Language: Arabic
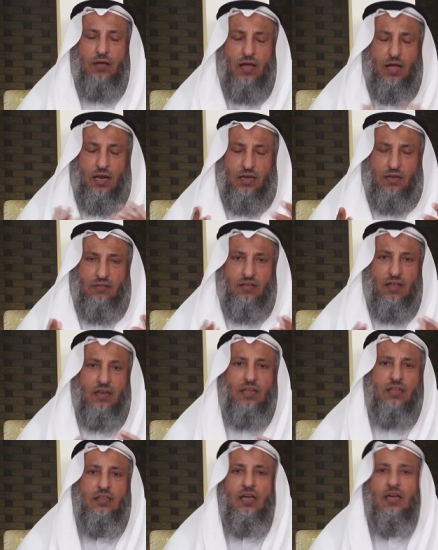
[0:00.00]
فعلى
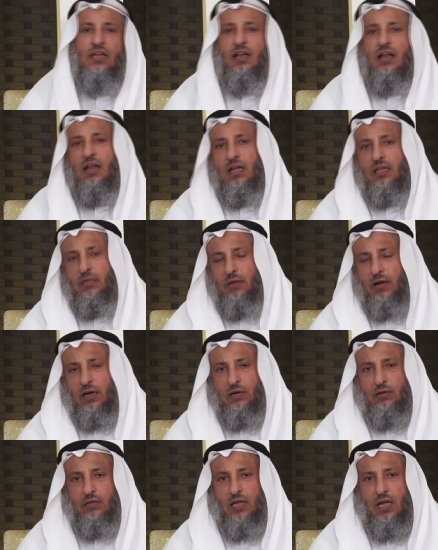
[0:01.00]
النساء أن يتقين الله
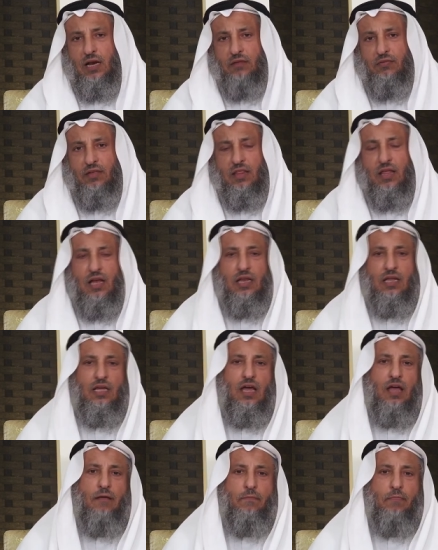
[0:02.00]
تبارك وتعالى في
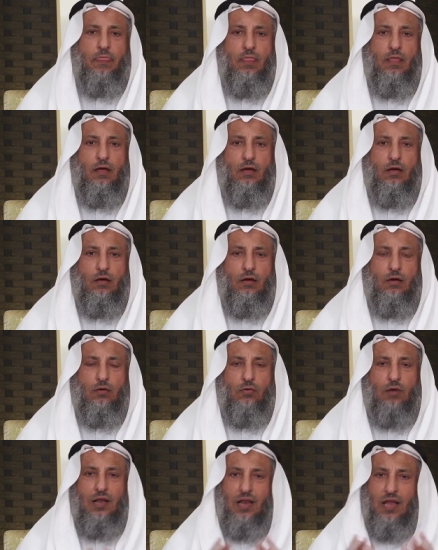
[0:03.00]
ذلك
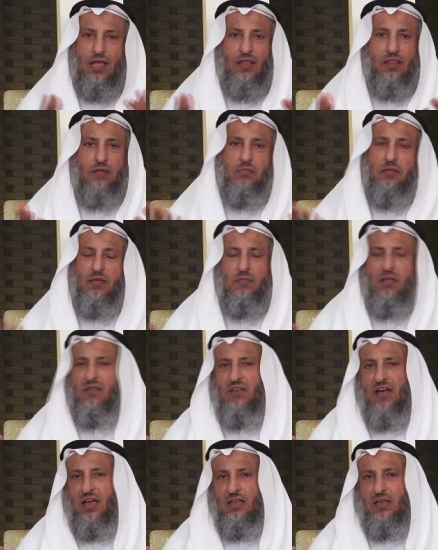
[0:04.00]
وألا يضع
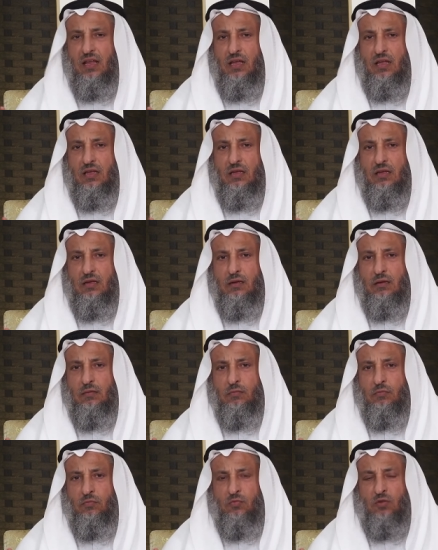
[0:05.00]
ما الفائدة
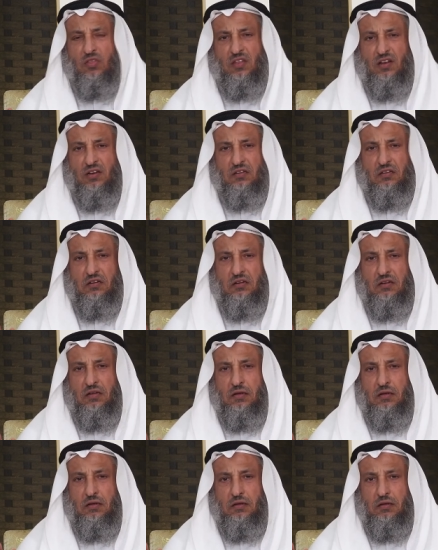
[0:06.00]
من وضع العطر
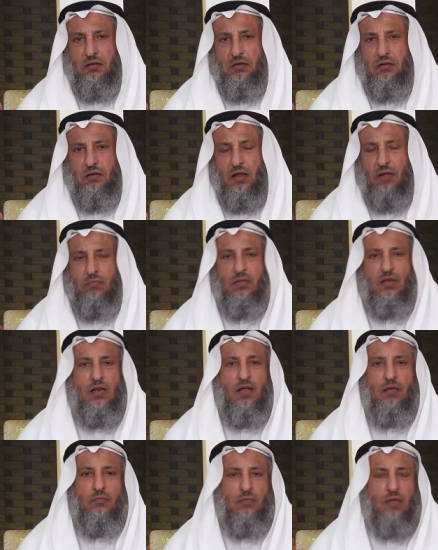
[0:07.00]
الحمد
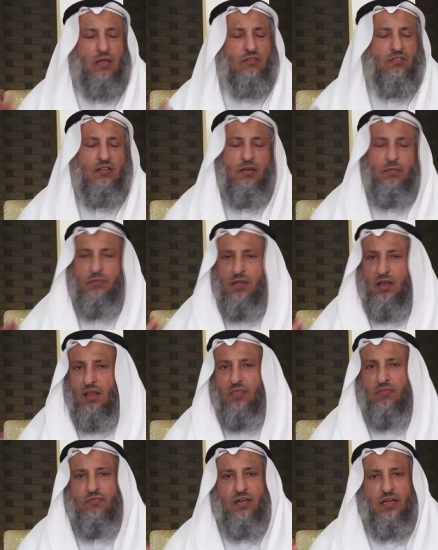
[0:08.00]
لله متغسله
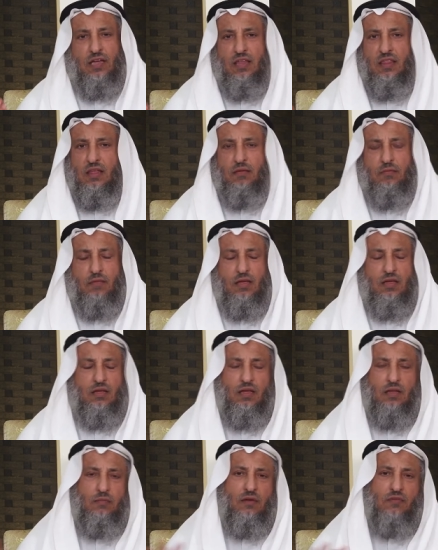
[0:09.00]
متنظفه كذا
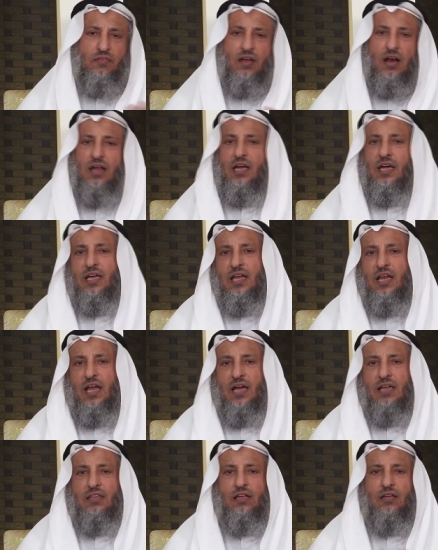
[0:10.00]
يعني ما في رائحه
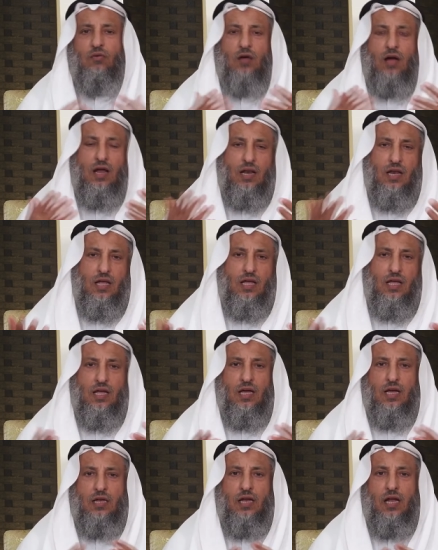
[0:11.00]
كريهه حتى يقال
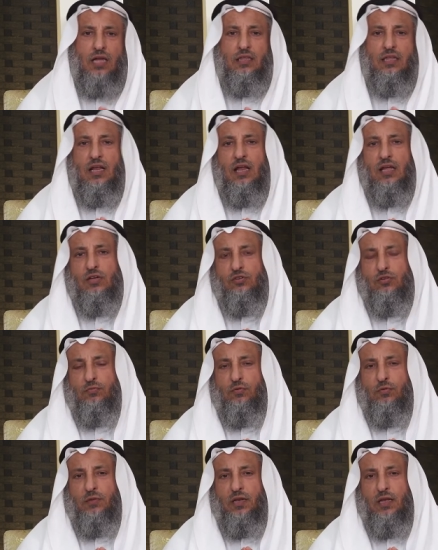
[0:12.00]
ان حتى لا
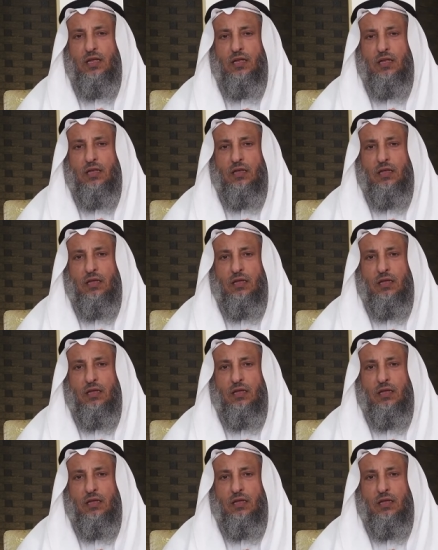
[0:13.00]
يشم مني